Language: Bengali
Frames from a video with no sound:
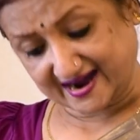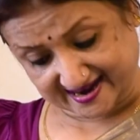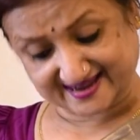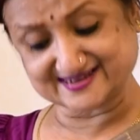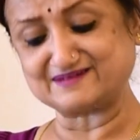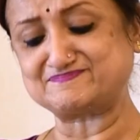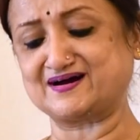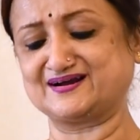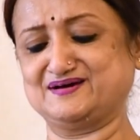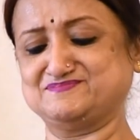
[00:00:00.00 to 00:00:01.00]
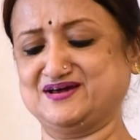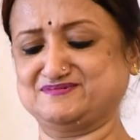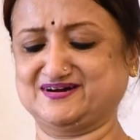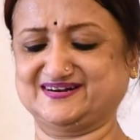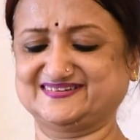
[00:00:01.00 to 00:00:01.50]
আর একটা পাগলামি
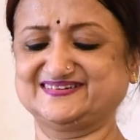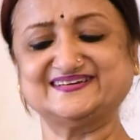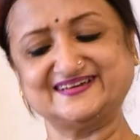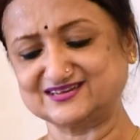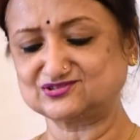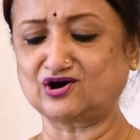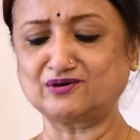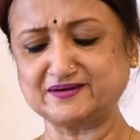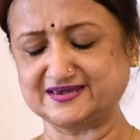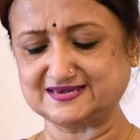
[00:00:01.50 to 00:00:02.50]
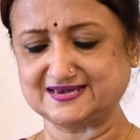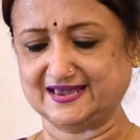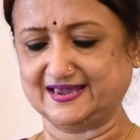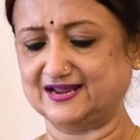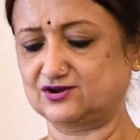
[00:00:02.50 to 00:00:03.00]
আমার এ তো হবেই
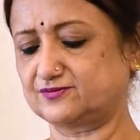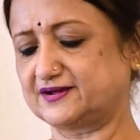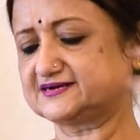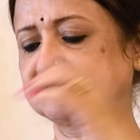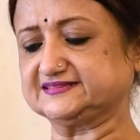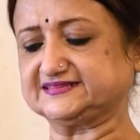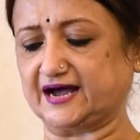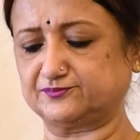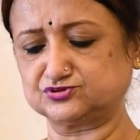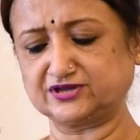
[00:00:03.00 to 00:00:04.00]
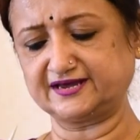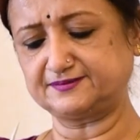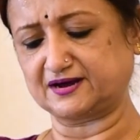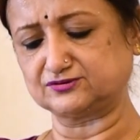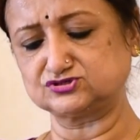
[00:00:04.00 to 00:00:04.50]
এরকম একটা দাবদাহে
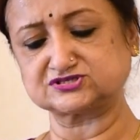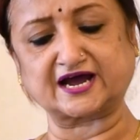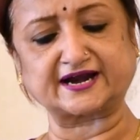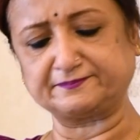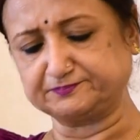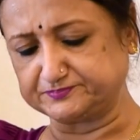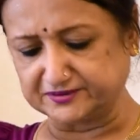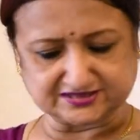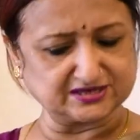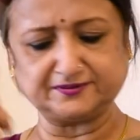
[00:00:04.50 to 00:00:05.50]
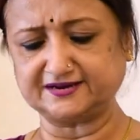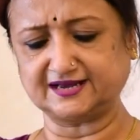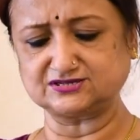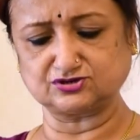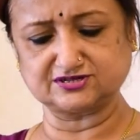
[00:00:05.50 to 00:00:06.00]
মানুষ সারা পৃথিবীটা
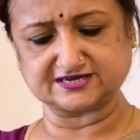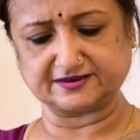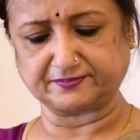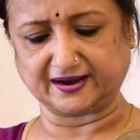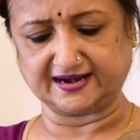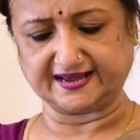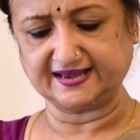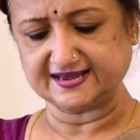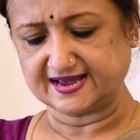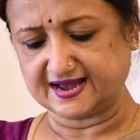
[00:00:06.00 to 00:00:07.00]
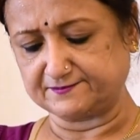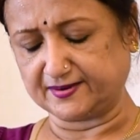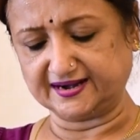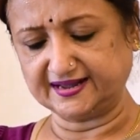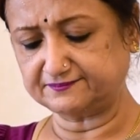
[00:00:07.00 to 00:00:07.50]
জ্বলছে পারলে
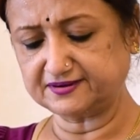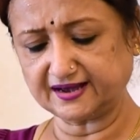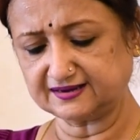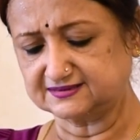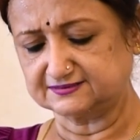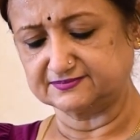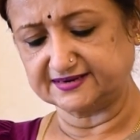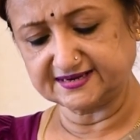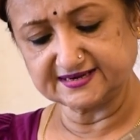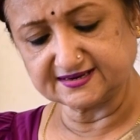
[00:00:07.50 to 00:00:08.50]
পারলে আমরা মানে